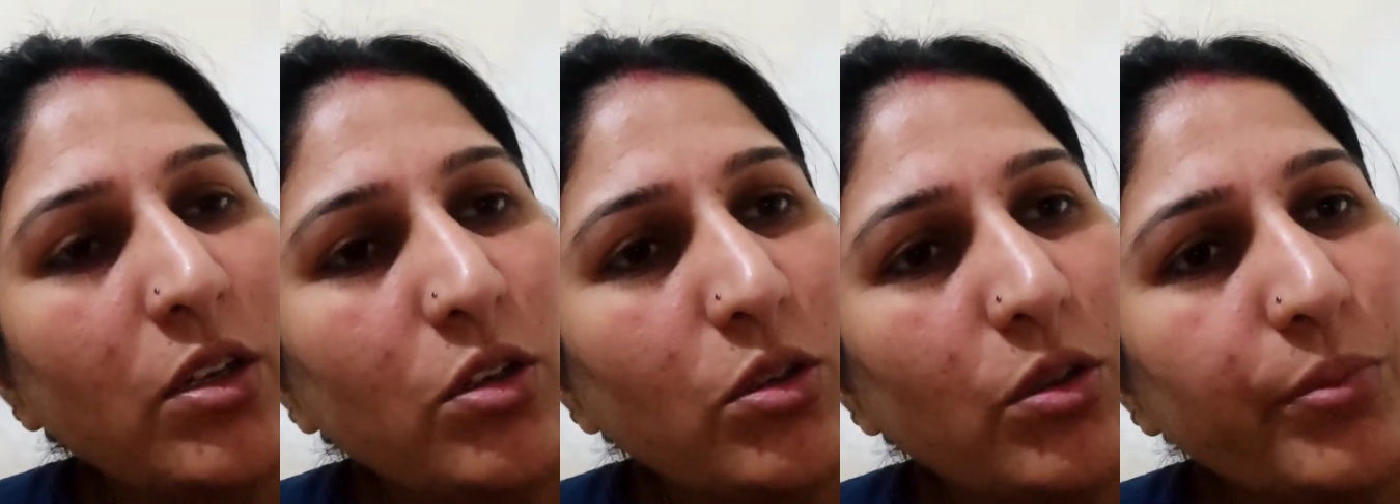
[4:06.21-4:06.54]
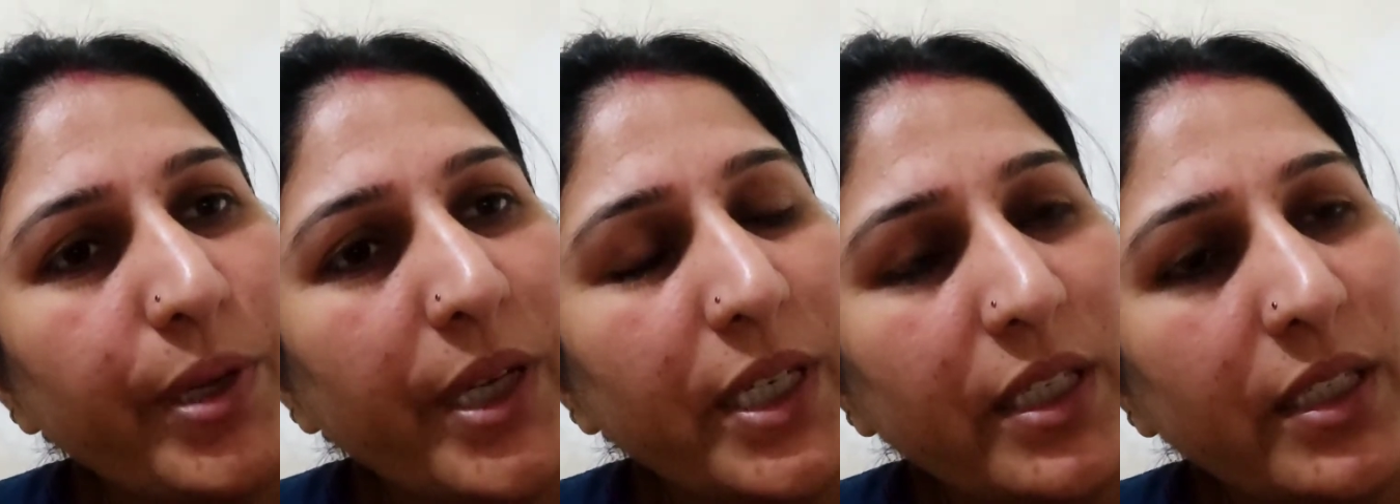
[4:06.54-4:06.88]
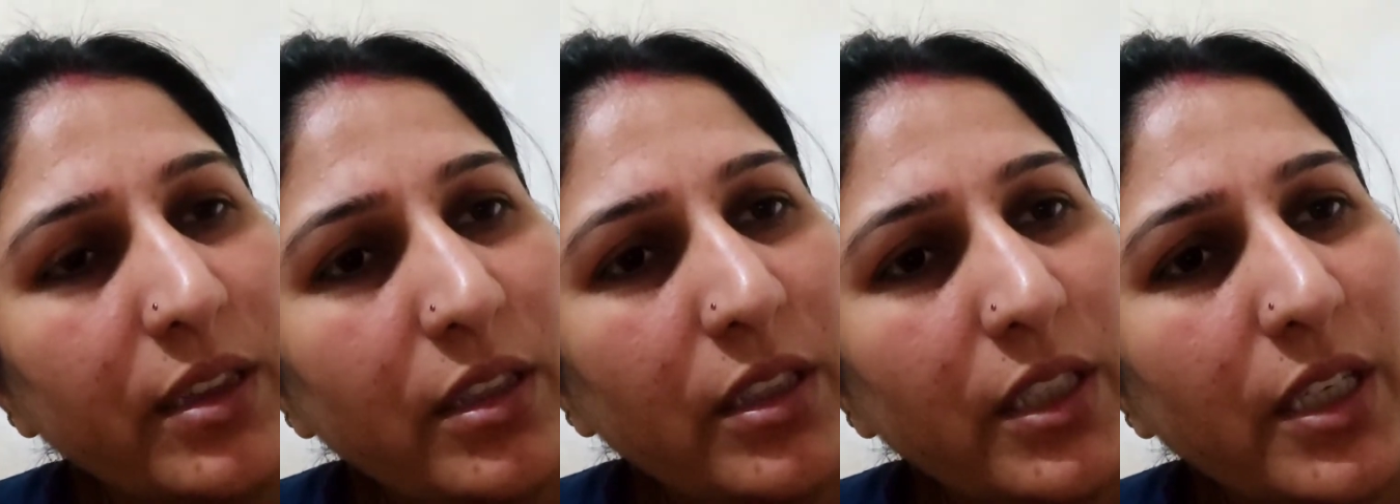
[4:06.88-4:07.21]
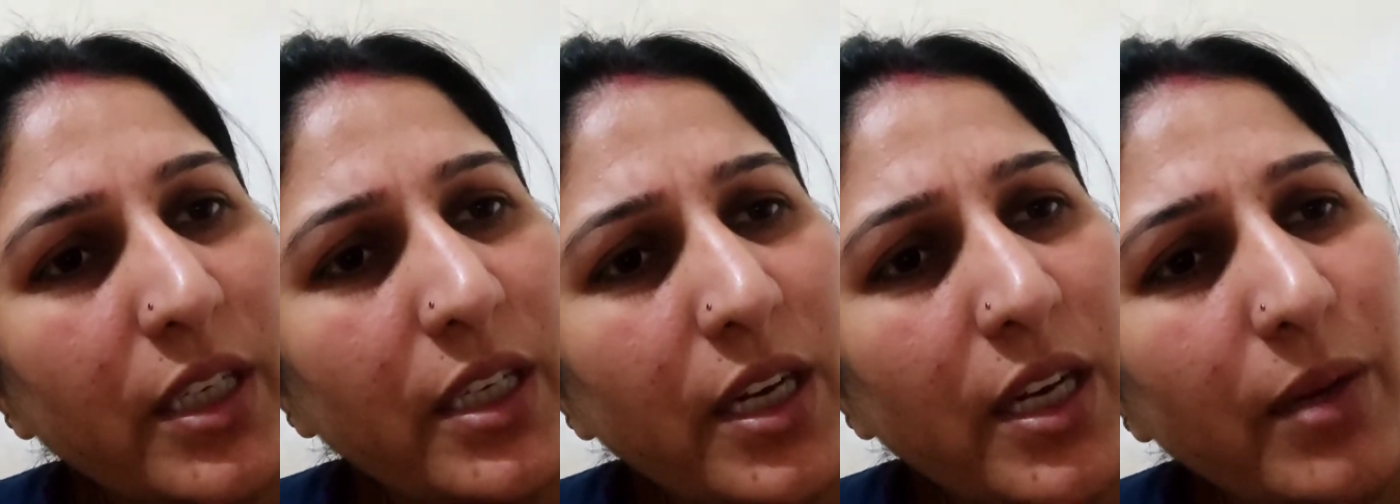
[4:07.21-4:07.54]
और बाकी
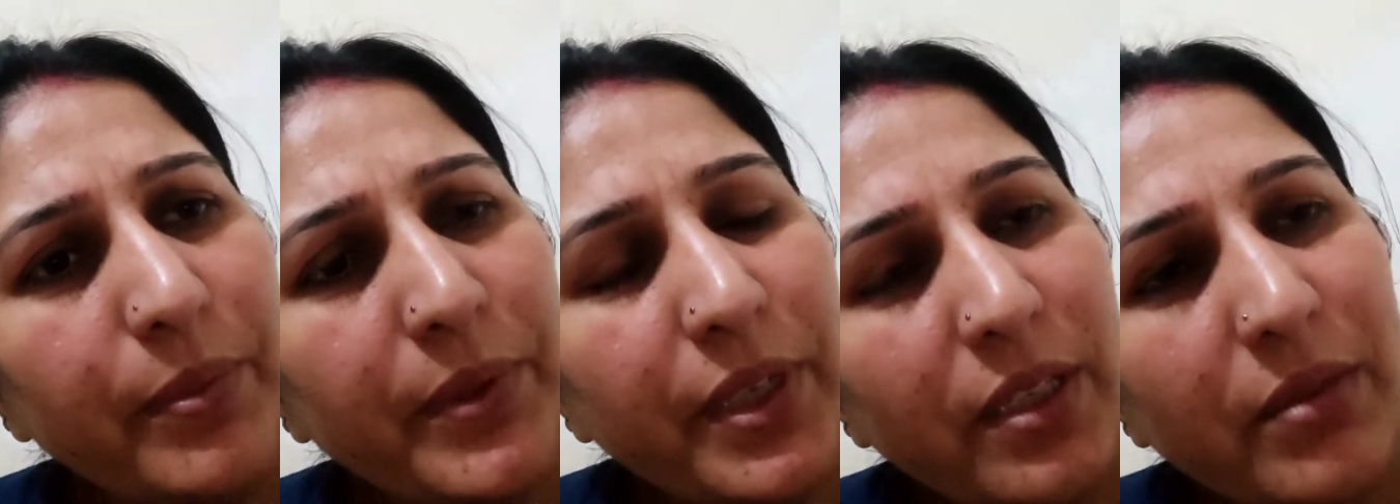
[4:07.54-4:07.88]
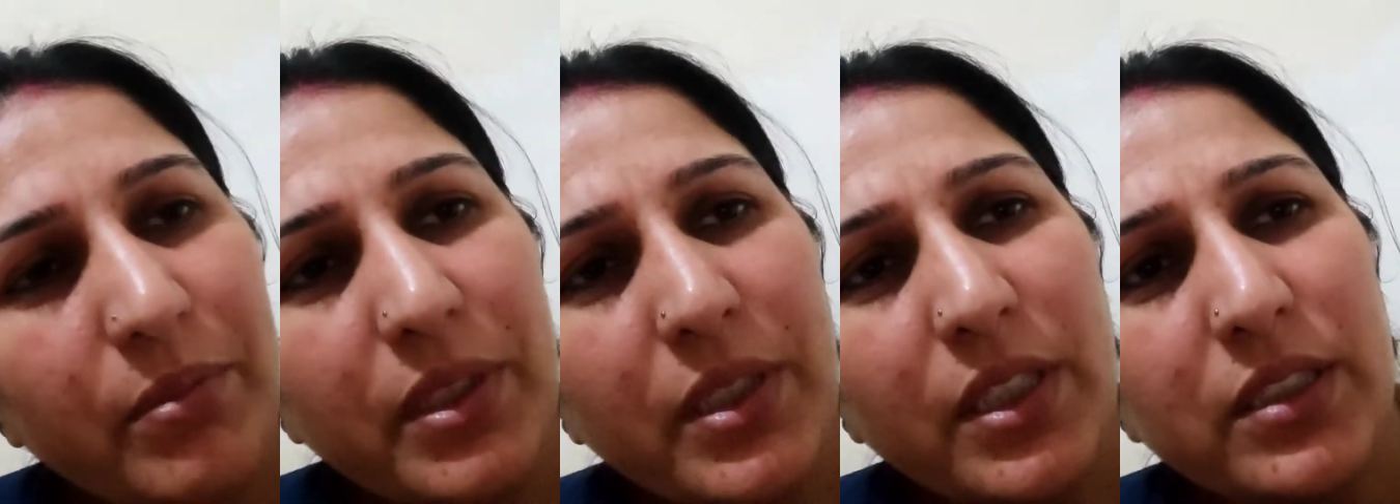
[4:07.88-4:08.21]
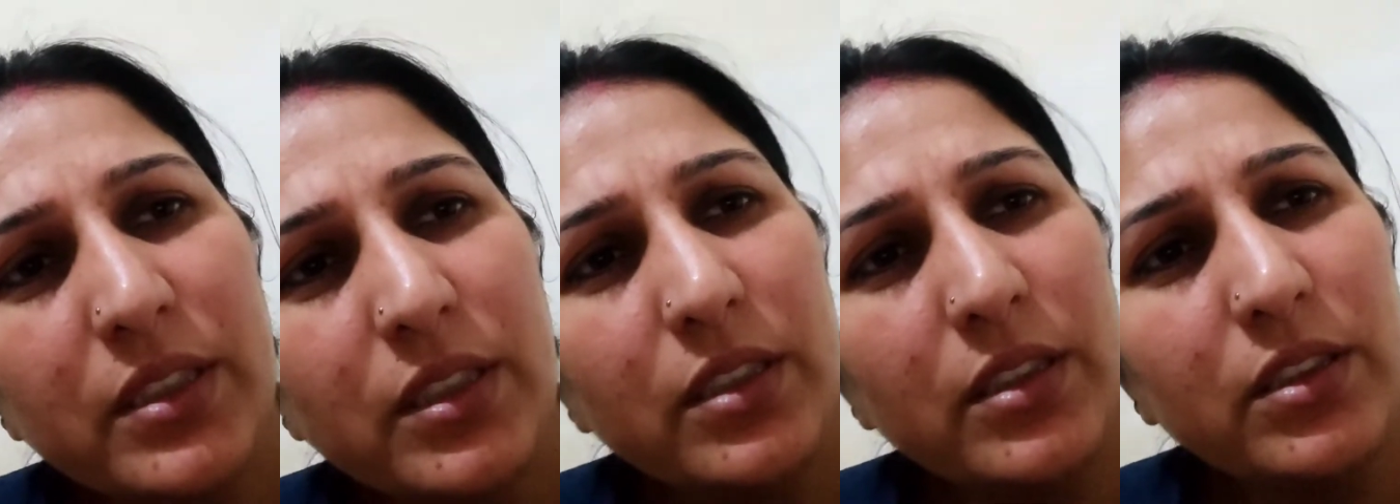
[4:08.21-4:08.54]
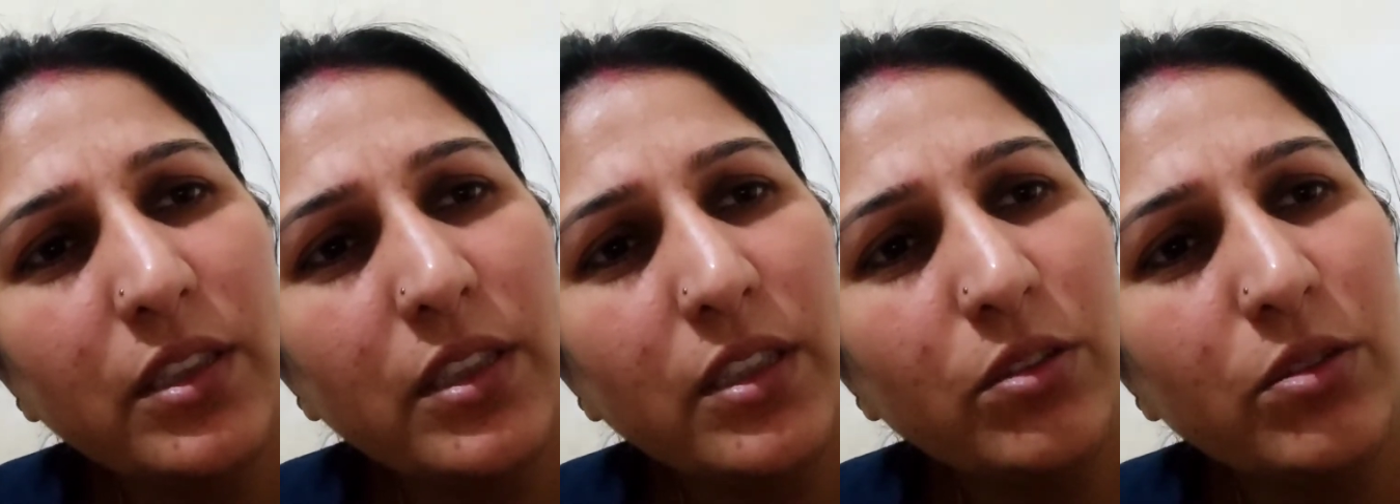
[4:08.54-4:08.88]
दिए आप कहीं भी रख
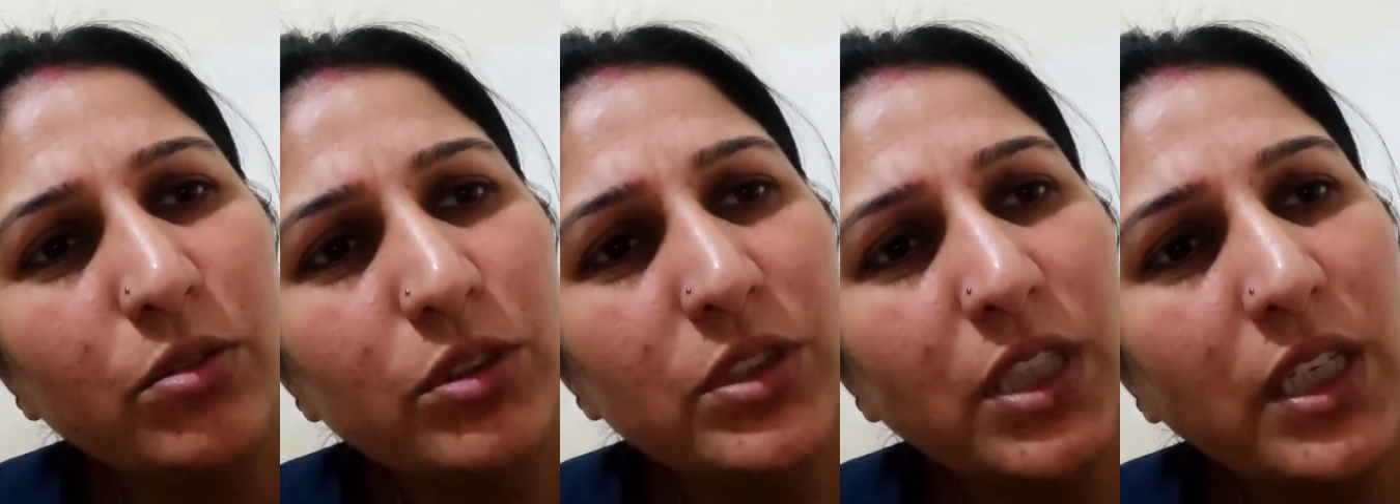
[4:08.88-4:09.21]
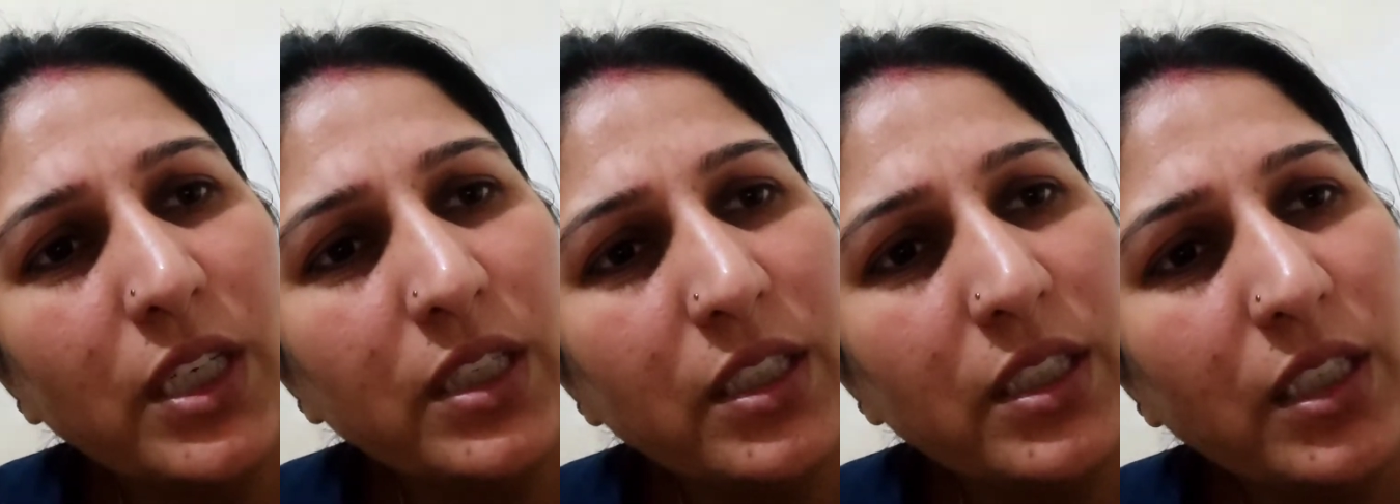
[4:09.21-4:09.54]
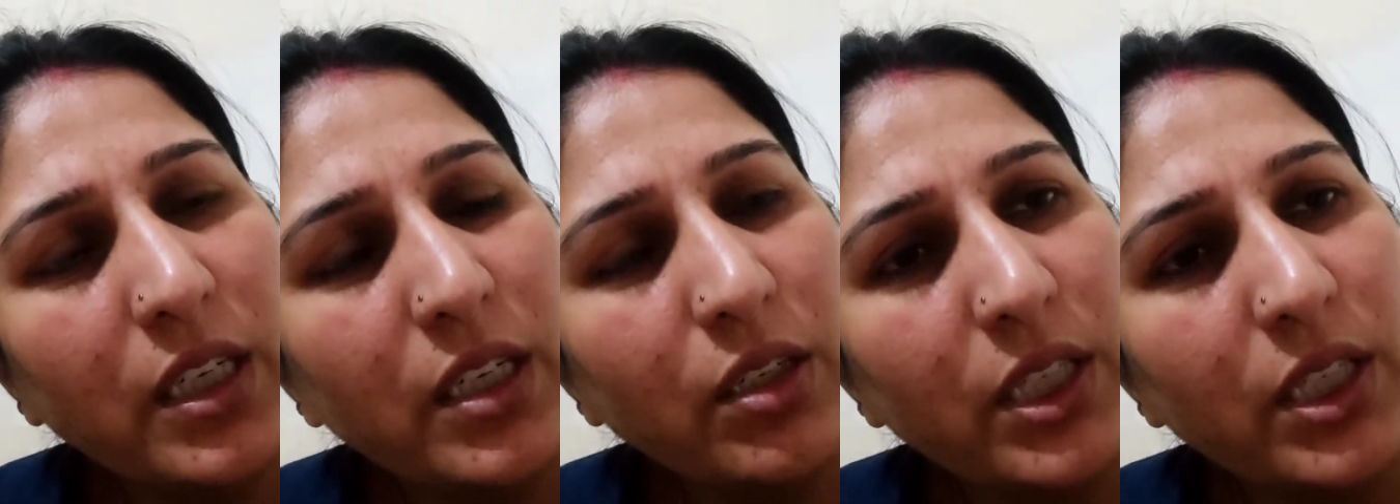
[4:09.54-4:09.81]
सकते हो जहाँ अंधेरा